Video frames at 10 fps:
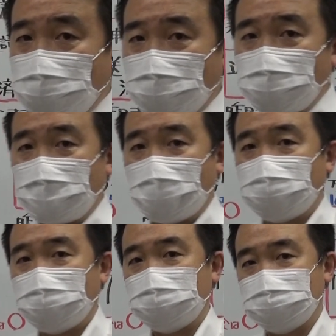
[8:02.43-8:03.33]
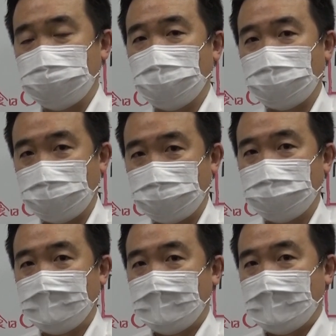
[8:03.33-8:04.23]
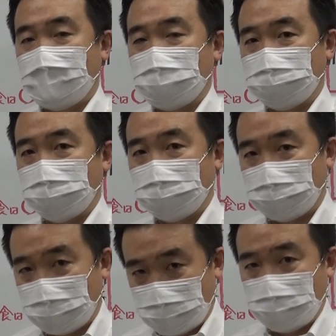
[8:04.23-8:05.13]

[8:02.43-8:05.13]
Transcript: ドキドキハラハラしながらあの